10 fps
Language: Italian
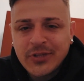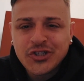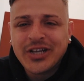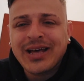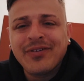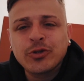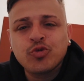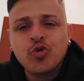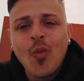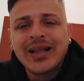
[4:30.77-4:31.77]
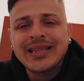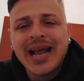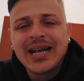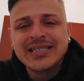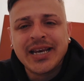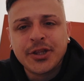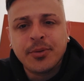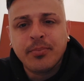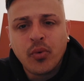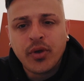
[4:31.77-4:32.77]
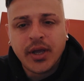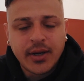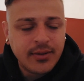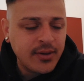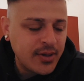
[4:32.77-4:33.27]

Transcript: c'hai da fare tutto quanto una serie del buchino.